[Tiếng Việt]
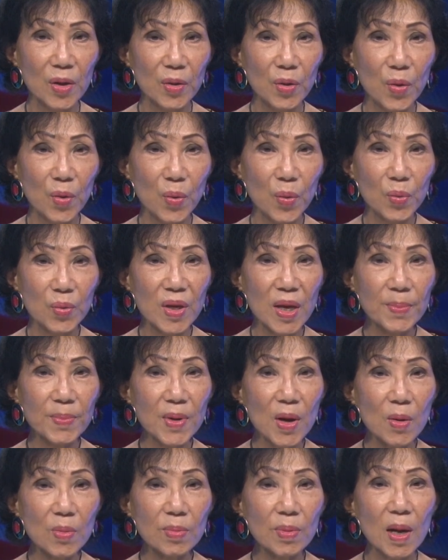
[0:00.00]
cựu giám
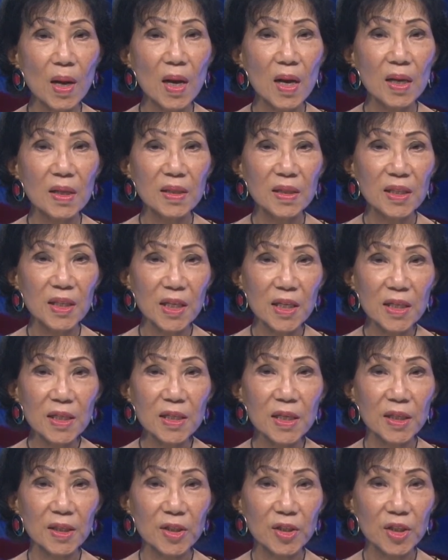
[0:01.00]
đốc chiến
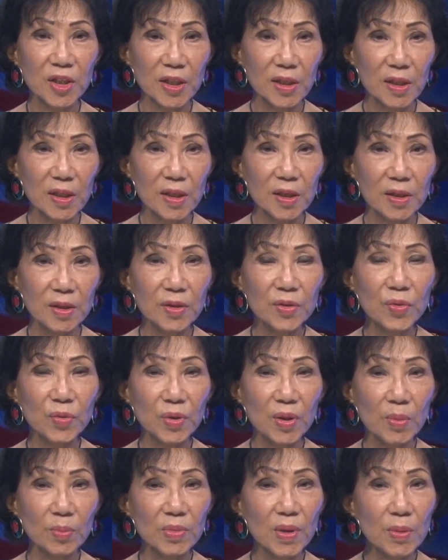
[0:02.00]
dịch tranh cử của
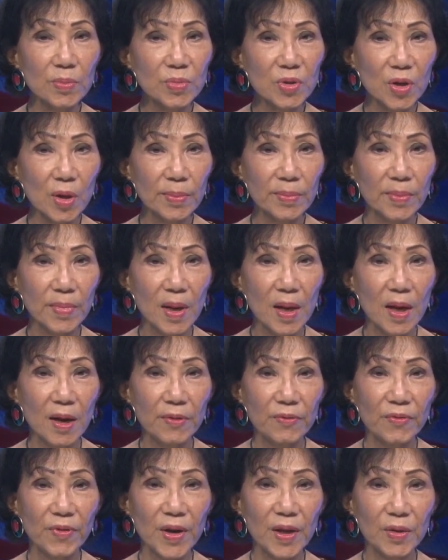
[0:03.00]
Tổng thống Trump
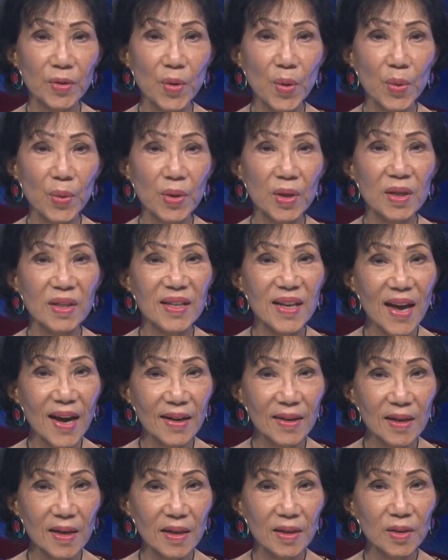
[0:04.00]
về tội
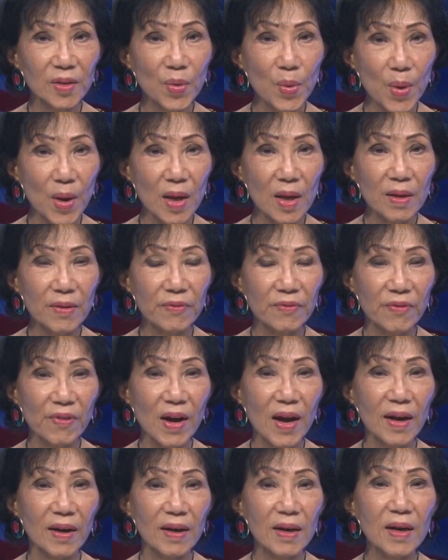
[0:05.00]
gian lận thuế
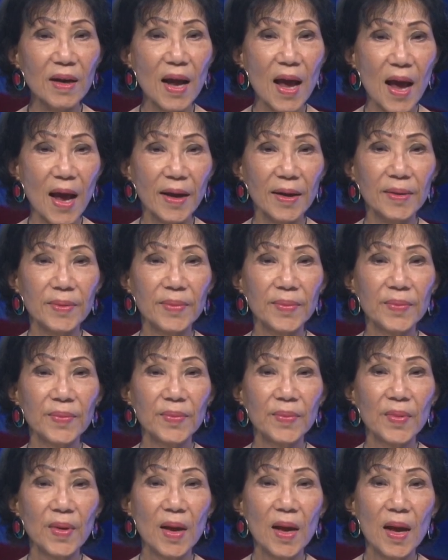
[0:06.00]
và ngân hàng.
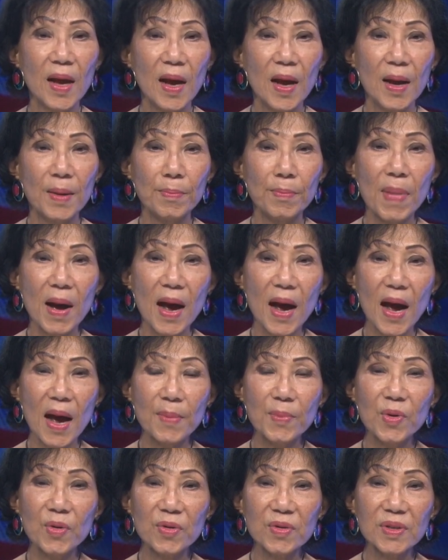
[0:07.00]
Bà
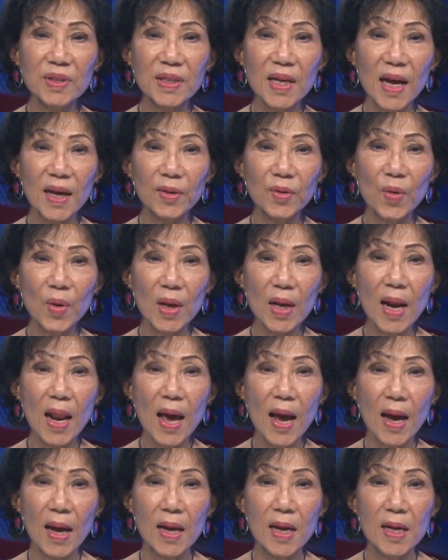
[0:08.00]
Amorosa nói
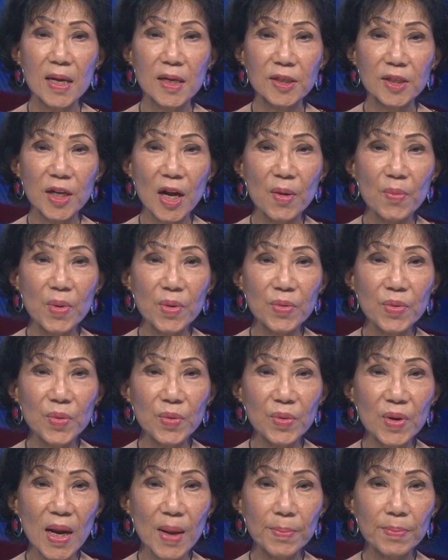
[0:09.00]
là sau bao nhiêu
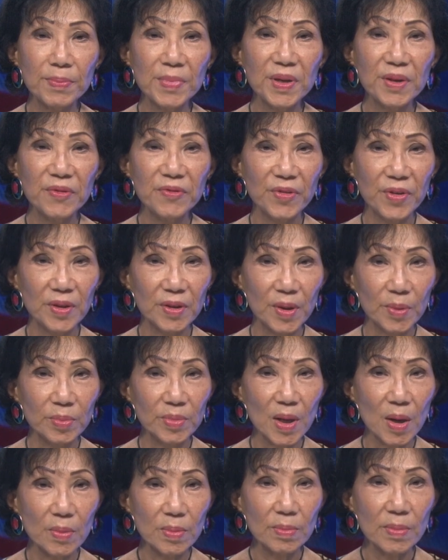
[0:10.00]
năm bên vực Tổng
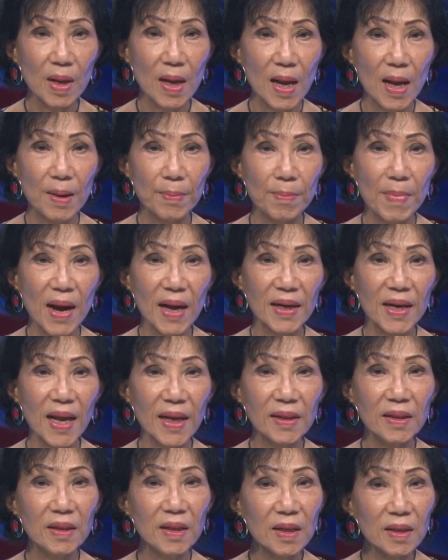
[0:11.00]
thống, bà đã
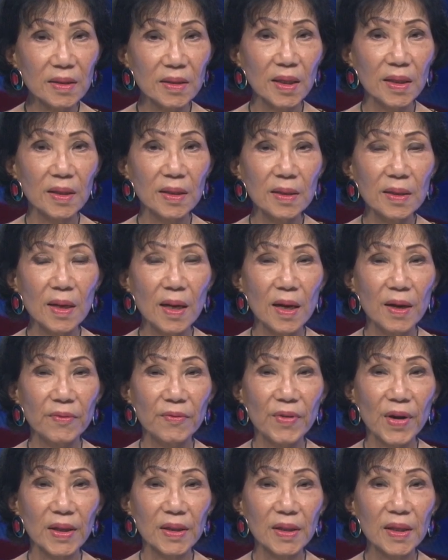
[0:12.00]
thức tỉnh
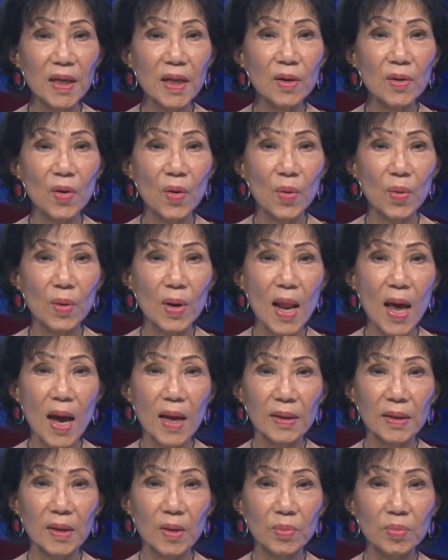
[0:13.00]
và tiết lộ là
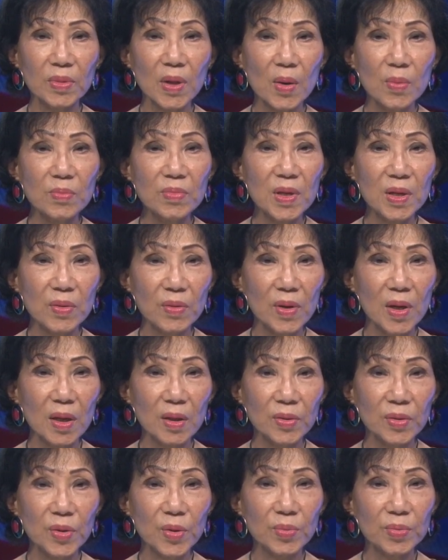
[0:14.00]
Tổng thống nhiều
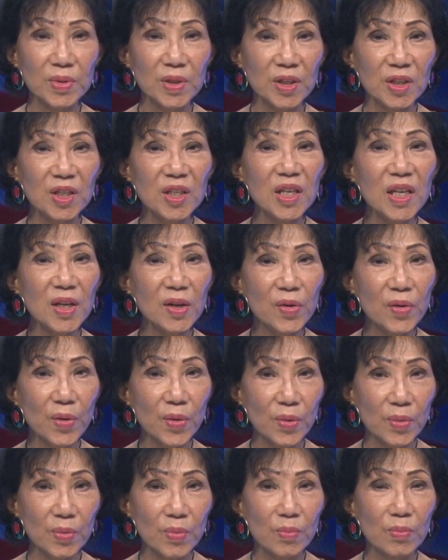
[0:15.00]
lần dùng chữ Negro,
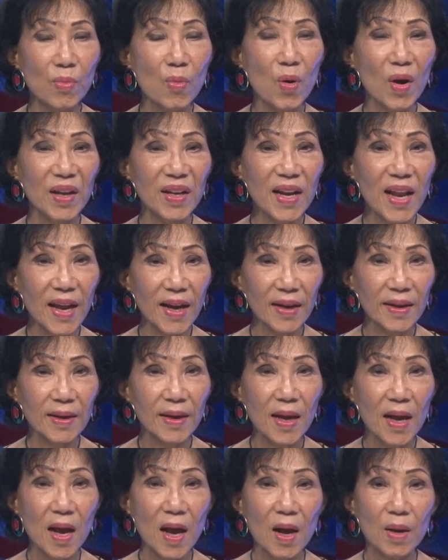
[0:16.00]
mọi đen,
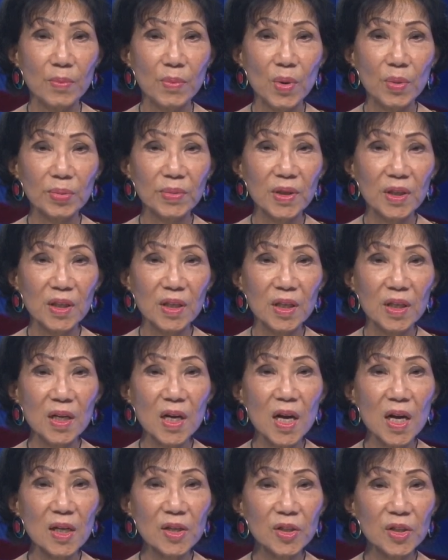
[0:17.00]
một từ ngữ
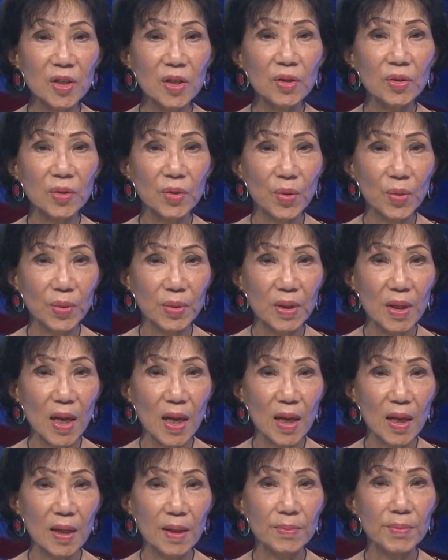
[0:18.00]
hết sức tồi
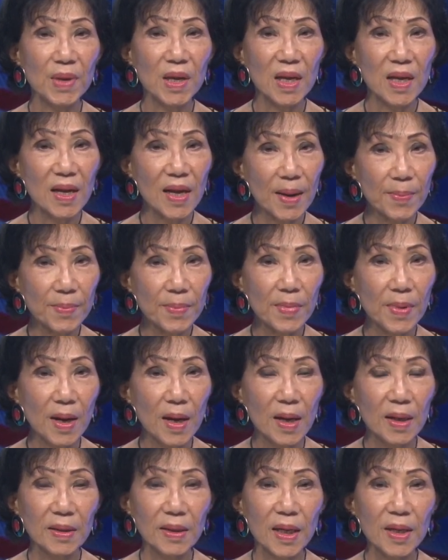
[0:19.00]
tệ bị cấm
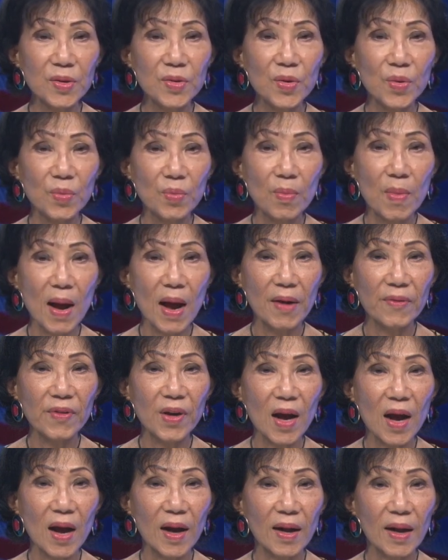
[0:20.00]
để nhục mạ và
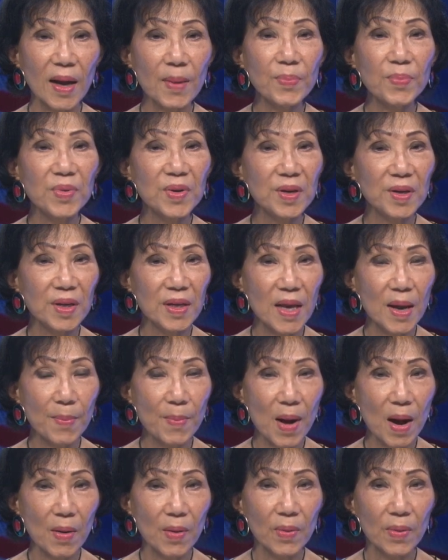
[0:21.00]
hạ cấp người da
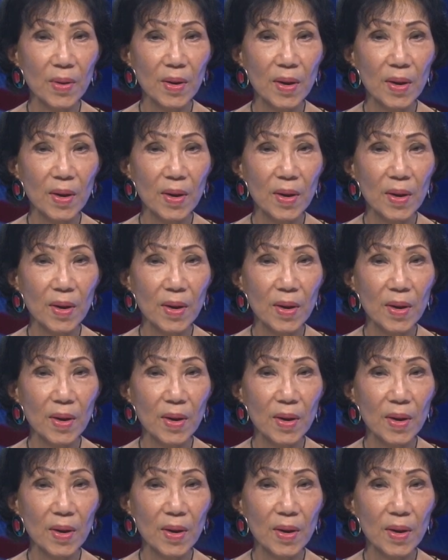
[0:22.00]
màu.